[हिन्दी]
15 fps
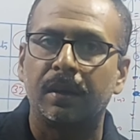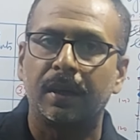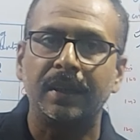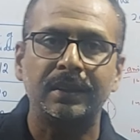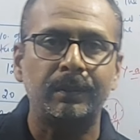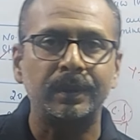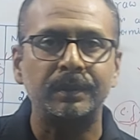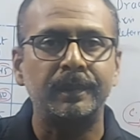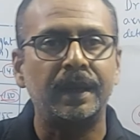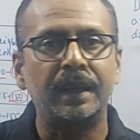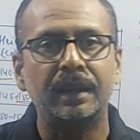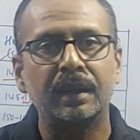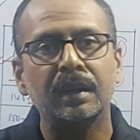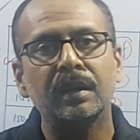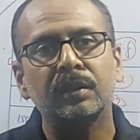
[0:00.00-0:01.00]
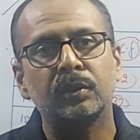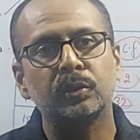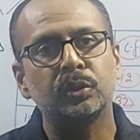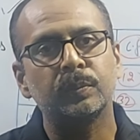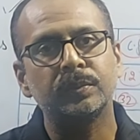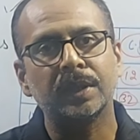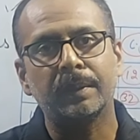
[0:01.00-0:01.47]
नहीं समझ में आएगा तो
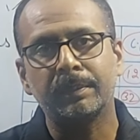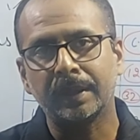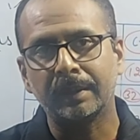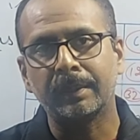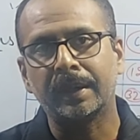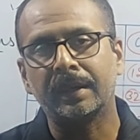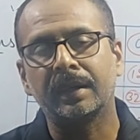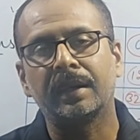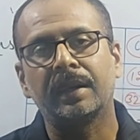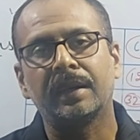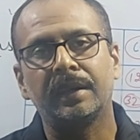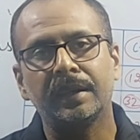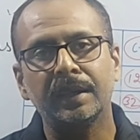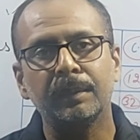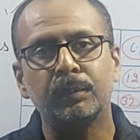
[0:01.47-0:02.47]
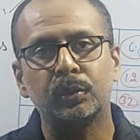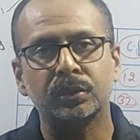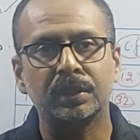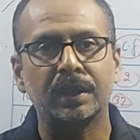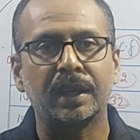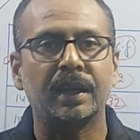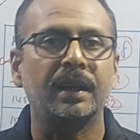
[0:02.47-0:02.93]
चुपचाप नहीं बैठना है ठीक है
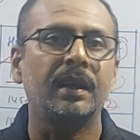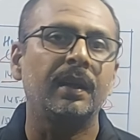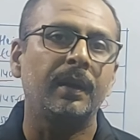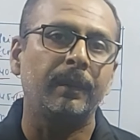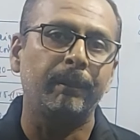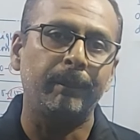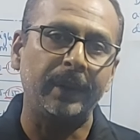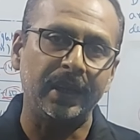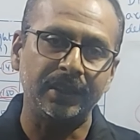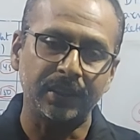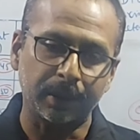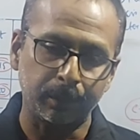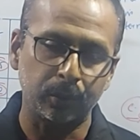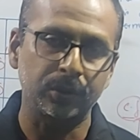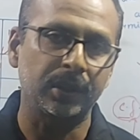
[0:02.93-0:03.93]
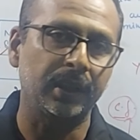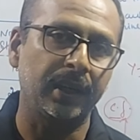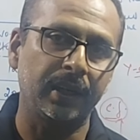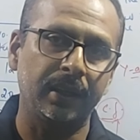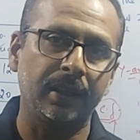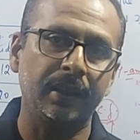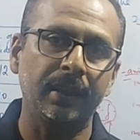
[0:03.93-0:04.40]
पूछना है बेहिचक पूछना
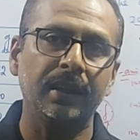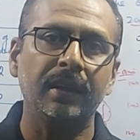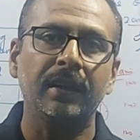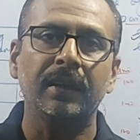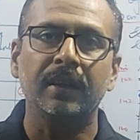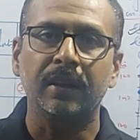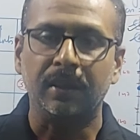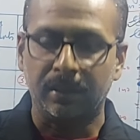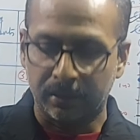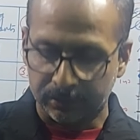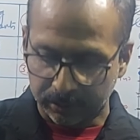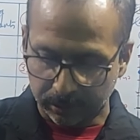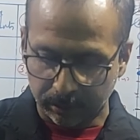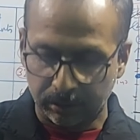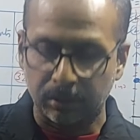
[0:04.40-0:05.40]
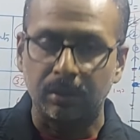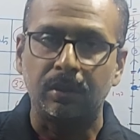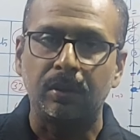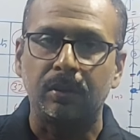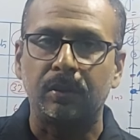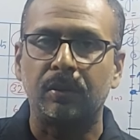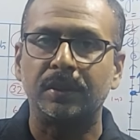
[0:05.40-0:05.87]
है ठीक है चलो
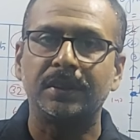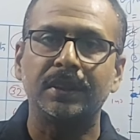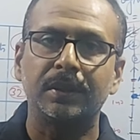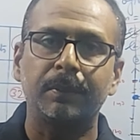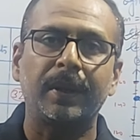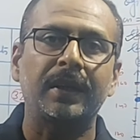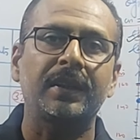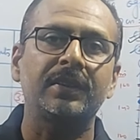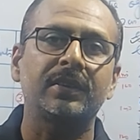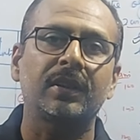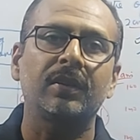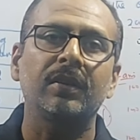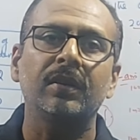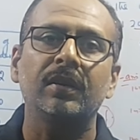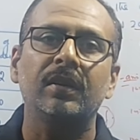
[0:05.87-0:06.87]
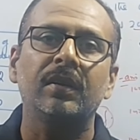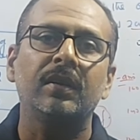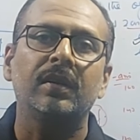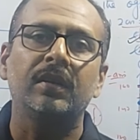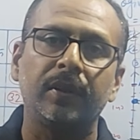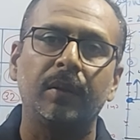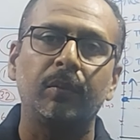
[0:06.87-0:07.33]
तो अच्छे से प्रैक्टिस करो
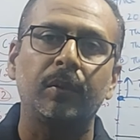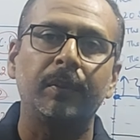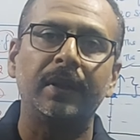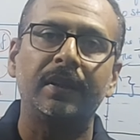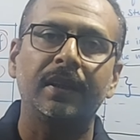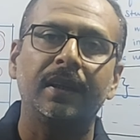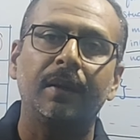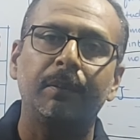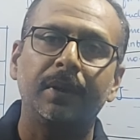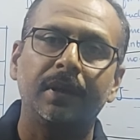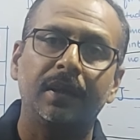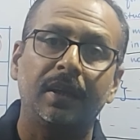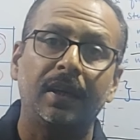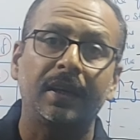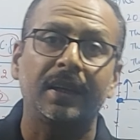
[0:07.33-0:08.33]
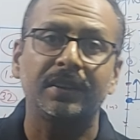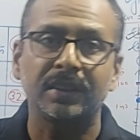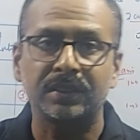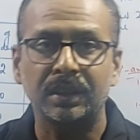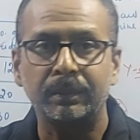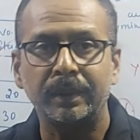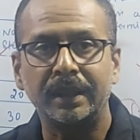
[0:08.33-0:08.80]
तो फिर हम लोग मिलते हैं अपने अगले
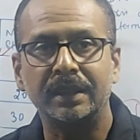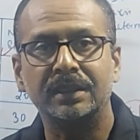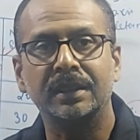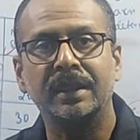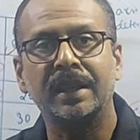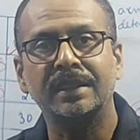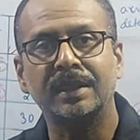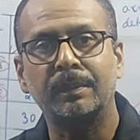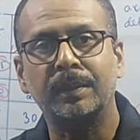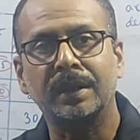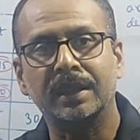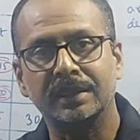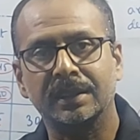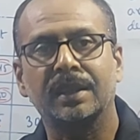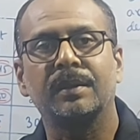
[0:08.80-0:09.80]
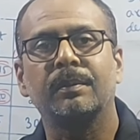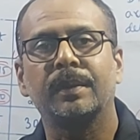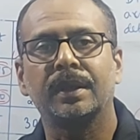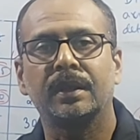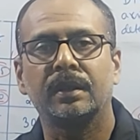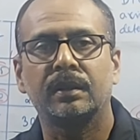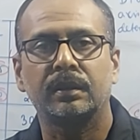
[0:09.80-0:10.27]
सेशन में किसी नए चैप्टर के साथ में
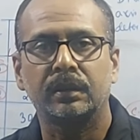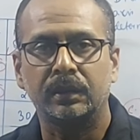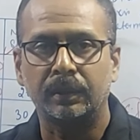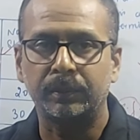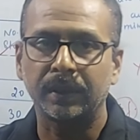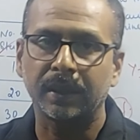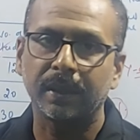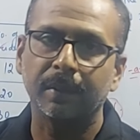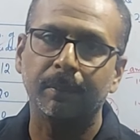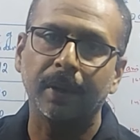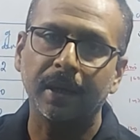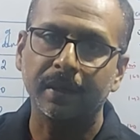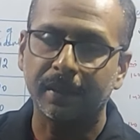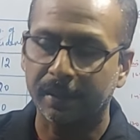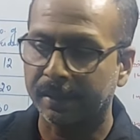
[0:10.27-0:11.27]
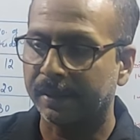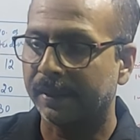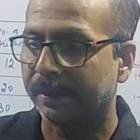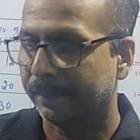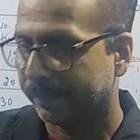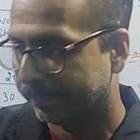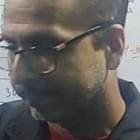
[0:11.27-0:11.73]
तब तो तक के लिए बाय टेक केयर